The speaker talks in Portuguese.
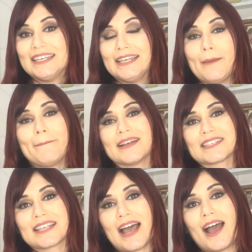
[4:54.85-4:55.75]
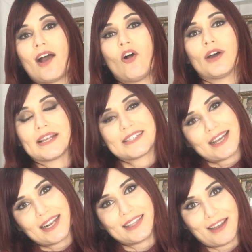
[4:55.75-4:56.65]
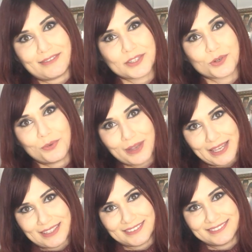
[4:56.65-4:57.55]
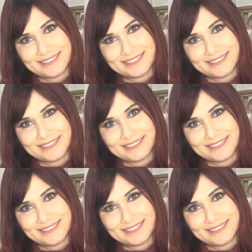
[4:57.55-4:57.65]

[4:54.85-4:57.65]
e passar horas agradáveis com ele.